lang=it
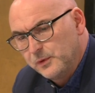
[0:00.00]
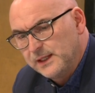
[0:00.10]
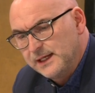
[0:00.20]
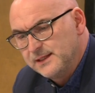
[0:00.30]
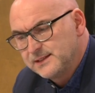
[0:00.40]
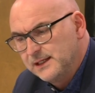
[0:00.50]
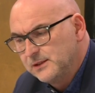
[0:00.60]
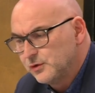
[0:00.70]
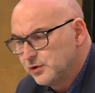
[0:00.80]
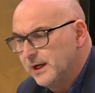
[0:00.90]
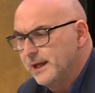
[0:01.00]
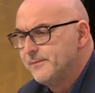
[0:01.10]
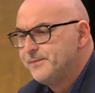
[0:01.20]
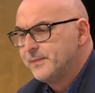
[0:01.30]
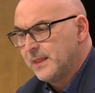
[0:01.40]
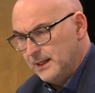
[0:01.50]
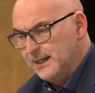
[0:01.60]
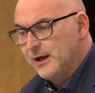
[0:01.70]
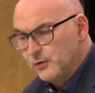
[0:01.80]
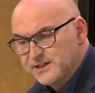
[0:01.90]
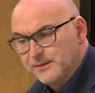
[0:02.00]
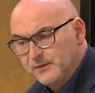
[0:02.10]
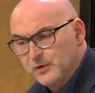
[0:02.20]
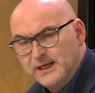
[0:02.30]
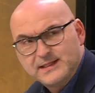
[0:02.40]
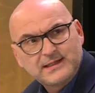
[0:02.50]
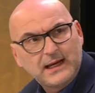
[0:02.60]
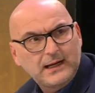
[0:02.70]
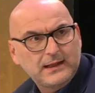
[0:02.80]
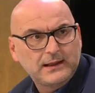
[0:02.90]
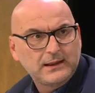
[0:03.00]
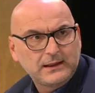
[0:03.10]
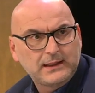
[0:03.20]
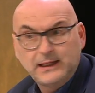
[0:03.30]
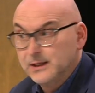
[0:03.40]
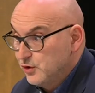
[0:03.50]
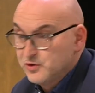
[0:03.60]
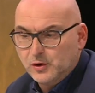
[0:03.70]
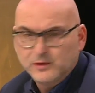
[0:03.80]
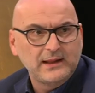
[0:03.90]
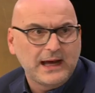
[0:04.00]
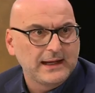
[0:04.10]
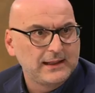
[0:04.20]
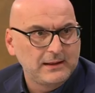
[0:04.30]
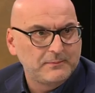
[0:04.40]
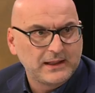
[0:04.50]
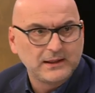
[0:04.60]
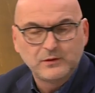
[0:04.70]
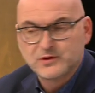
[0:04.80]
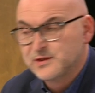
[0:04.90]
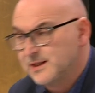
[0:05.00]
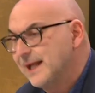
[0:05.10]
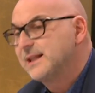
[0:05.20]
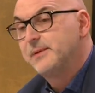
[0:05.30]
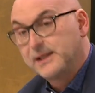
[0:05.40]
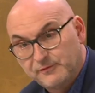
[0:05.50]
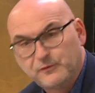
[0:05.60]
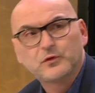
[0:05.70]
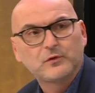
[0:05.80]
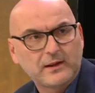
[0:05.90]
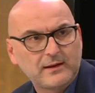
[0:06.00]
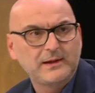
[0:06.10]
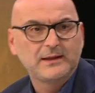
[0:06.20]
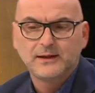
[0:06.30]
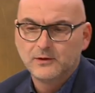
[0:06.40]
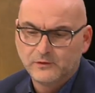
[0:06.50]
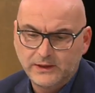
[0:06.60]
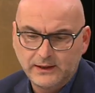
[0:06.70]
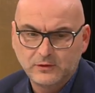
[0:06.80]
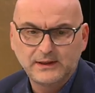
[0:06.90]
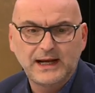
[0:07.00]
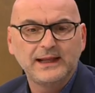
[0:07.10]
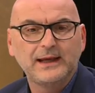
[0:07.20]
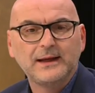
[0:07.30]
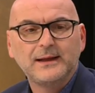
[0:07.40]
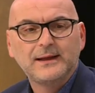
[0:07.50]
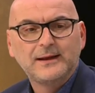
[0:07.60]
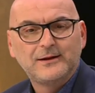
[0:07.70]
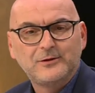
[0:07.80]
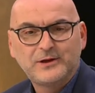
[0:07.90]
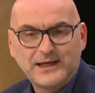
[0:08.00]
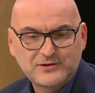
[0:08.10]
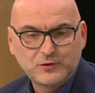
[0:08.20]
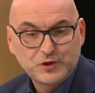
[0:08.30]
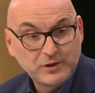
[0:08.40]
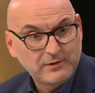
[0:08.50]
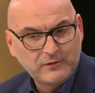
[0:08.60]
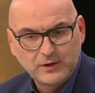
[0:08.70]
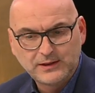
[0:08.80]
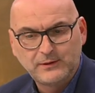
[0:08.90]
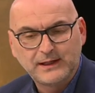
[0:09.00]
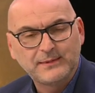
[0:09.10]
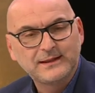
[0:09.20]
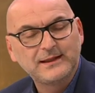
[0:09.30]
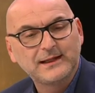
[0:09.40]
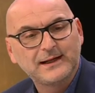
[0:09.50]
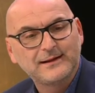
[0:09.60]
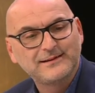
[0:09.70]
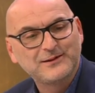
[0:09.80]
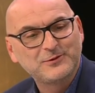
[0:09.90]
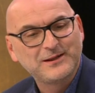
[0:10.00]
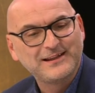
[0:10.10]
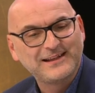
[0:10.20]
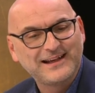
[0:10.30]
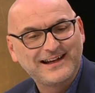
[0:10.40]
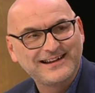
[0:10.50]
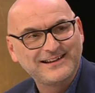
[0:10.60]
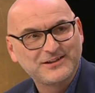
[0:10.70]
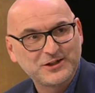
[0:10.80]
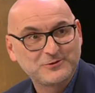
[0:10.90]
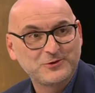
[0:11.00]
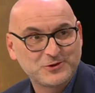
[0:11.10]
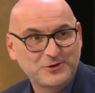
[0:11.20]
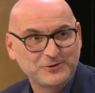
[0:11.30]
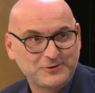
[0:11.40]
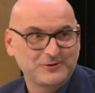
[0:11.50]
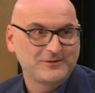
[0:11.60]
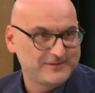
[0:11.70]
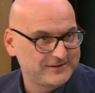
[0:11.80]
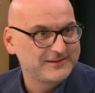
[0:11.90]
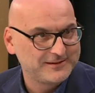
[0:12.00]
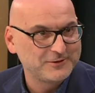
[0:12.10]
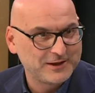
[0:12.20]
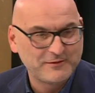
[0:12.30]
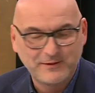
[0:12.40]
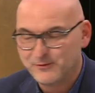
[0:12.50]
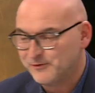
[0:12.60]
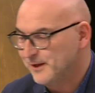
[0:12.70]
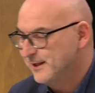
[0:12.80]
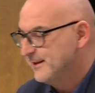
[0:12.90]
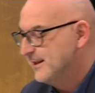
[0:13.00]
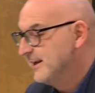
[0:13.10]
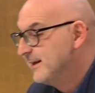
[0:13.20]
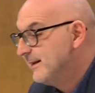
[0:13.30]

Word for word: da lei descritto, cioè la consapevolezza eh, che ci sono dei danni, perché di questo si tratta, perché fortunatamente, io lo vorrei ricordare, l'ho chiesto cinque volte quella mattina di lunedì al 118, non avevamo feriti,